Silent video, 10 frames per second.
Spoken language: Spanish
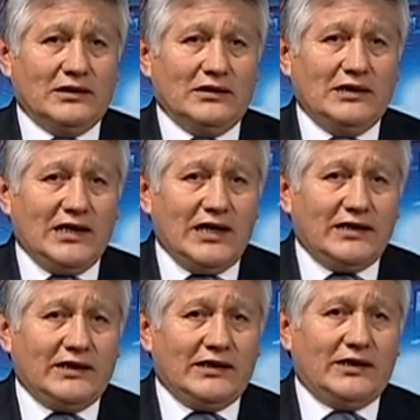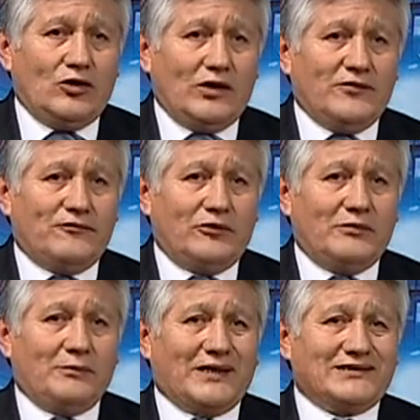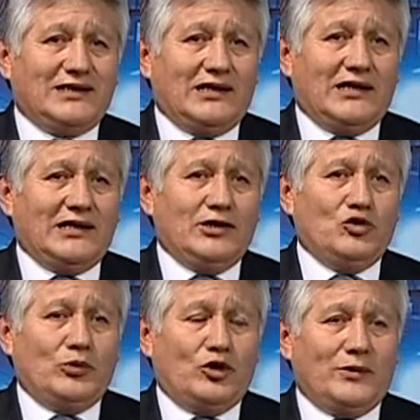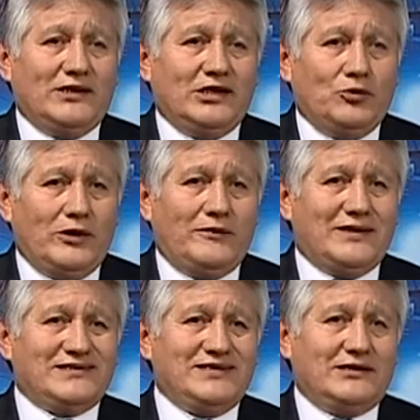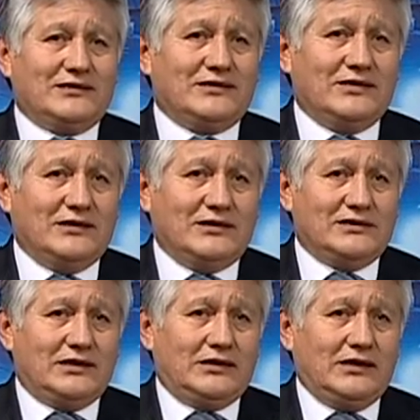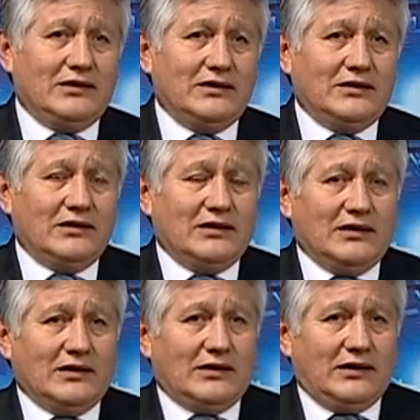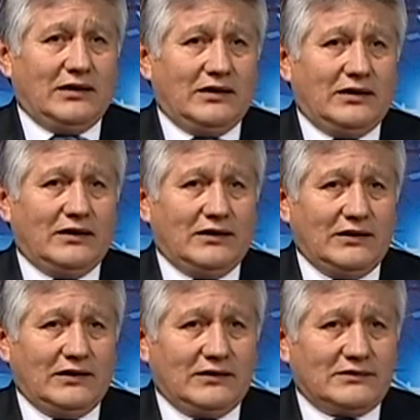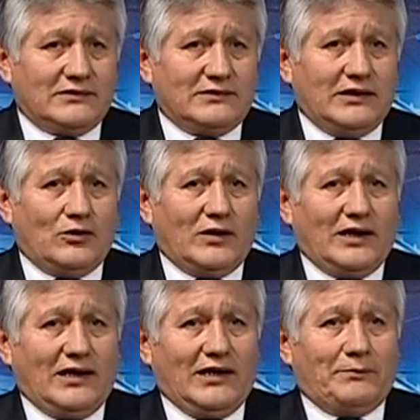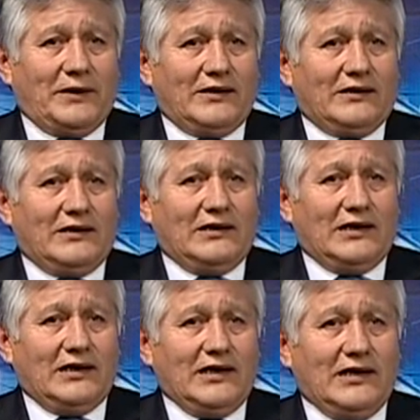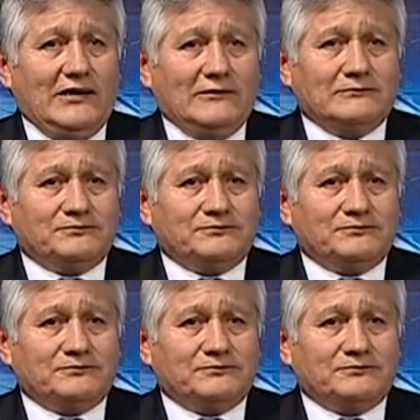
Ley que deroga en forma parcial la ley número 29777, que es derogar la parte de la ley